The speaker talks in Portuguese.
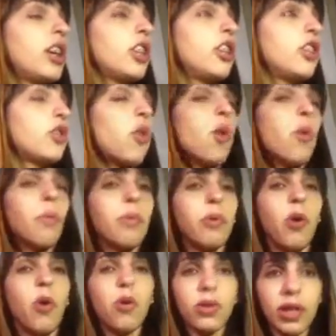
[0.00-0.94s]
de comp
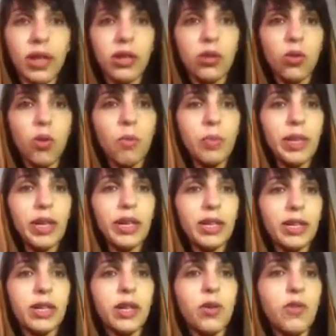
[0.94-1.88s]
outras
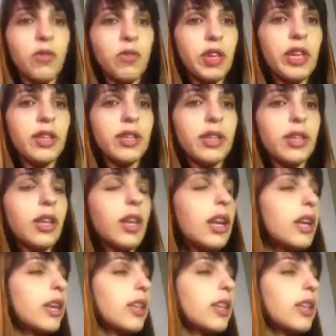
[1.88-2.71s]
comprinhas que eu fiz,